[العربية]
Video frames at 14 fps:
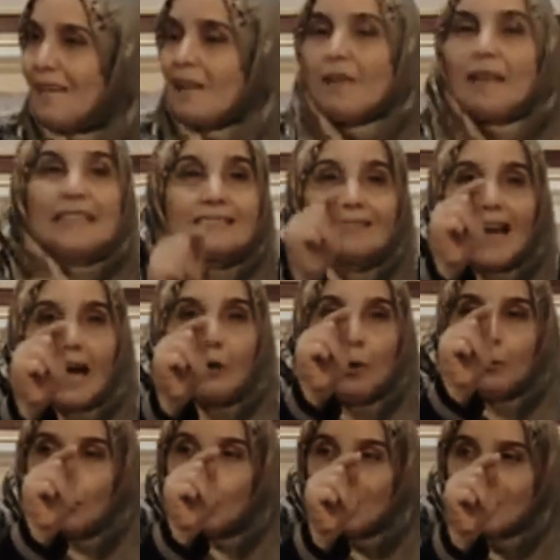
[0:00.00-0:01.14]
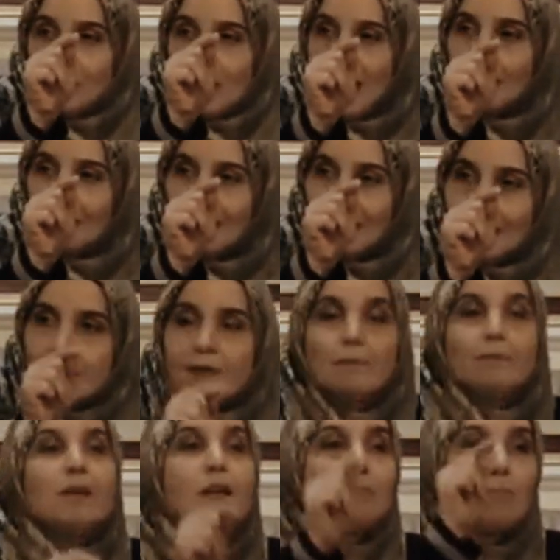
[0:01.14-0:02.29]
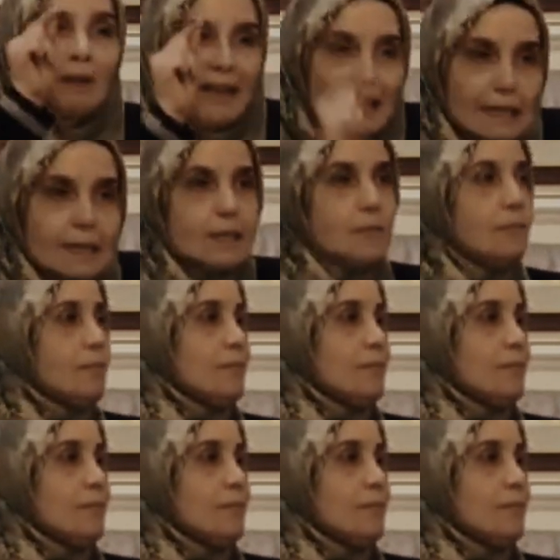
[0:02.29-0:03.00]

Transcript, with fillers: إذا الدعوة موجهة بالاسم بالاسم